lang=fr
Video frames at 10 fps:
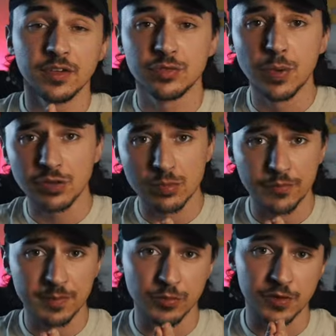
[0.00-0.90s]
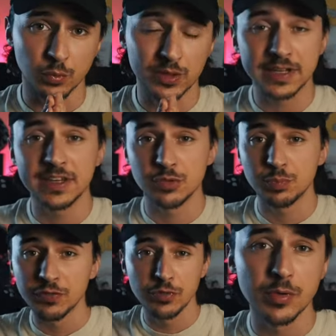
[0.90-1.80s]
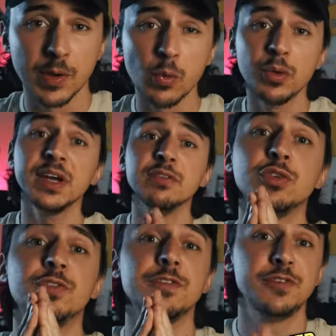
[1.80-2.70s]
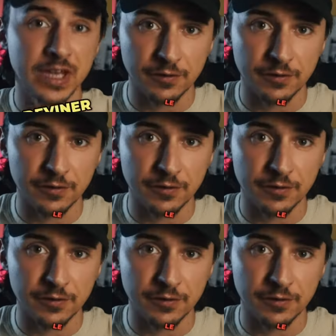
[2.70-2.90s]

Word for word: Je vous résume un film de façon claquée du point de vue du héros et vous devez deviner le